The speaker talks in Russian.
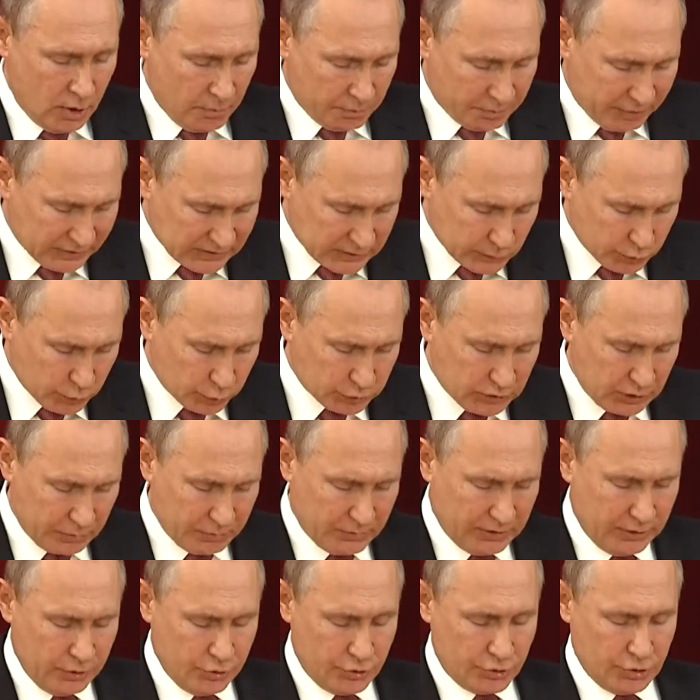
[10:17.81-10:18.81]
Посмотрим,
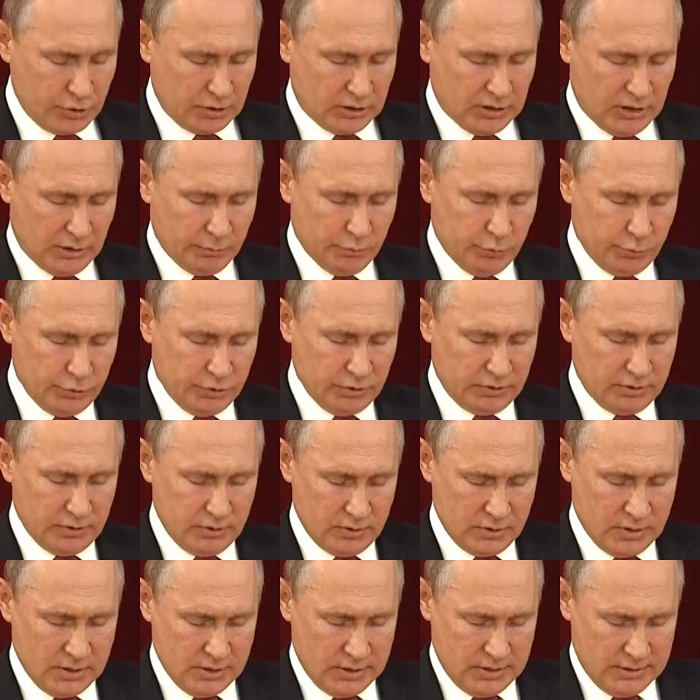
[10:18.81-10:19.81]
конечно, как будет
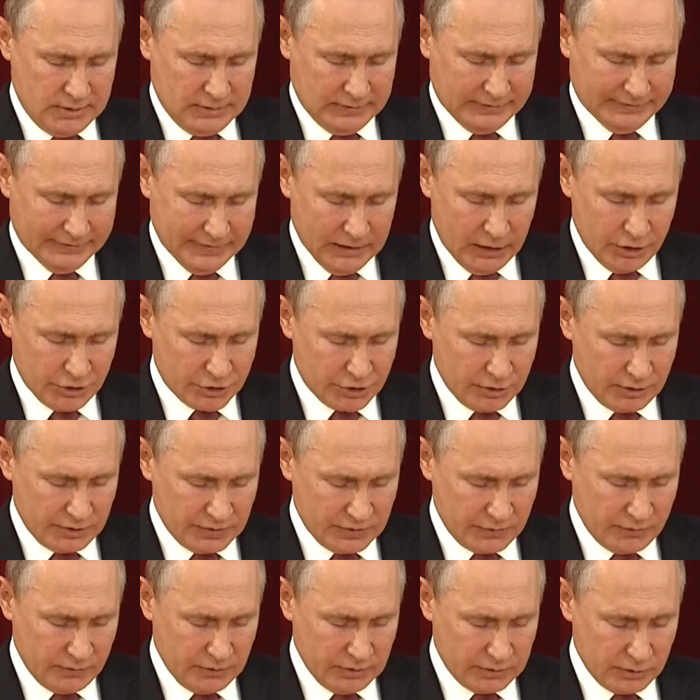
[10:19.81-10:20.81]
дальше
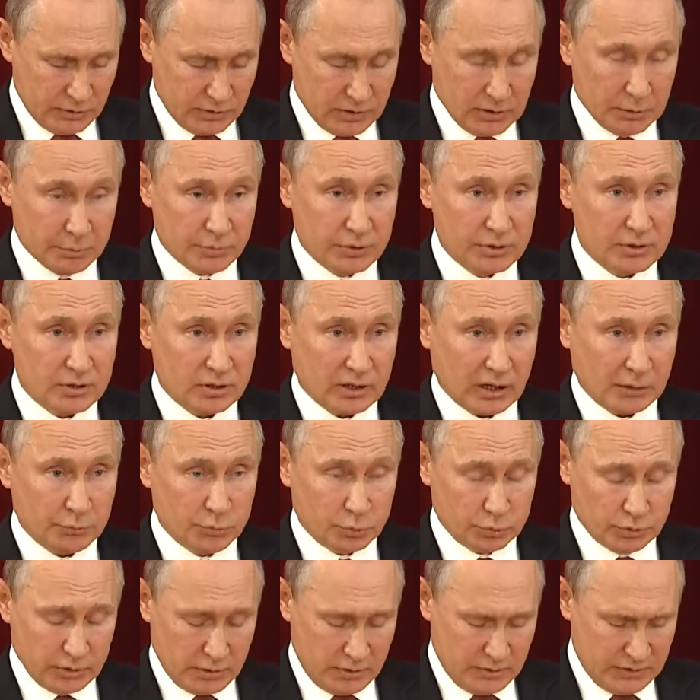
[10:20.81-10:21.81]
развиваться события, как
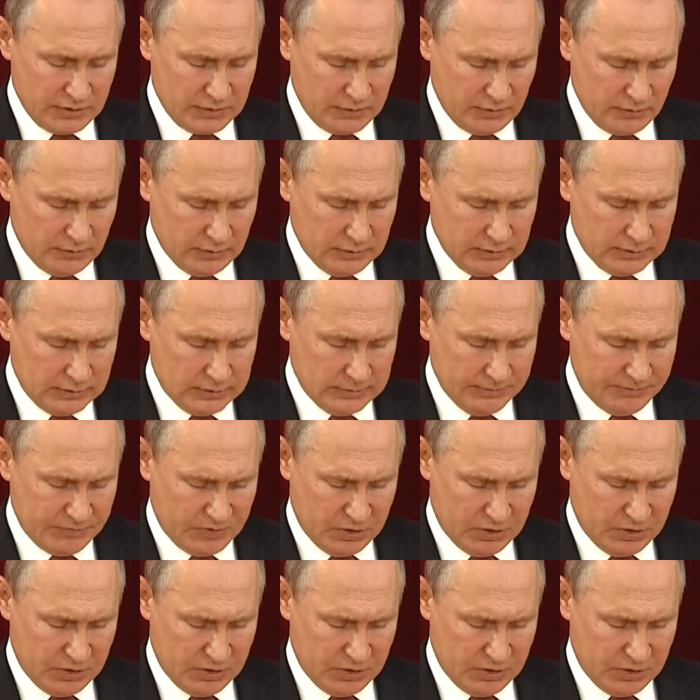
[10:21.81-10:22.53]
будут они развиваться.